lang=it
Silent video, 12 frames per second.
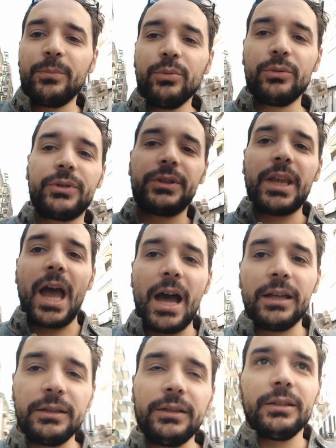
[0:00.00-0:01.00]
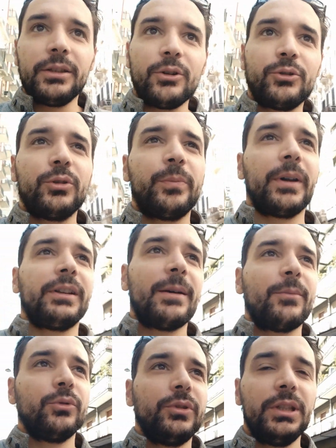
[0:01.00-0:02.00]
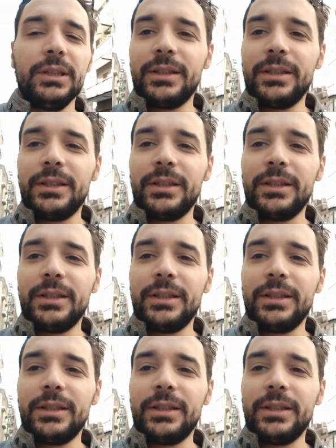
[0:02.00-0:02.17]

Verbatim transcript: Buxiani, oggi parliamo di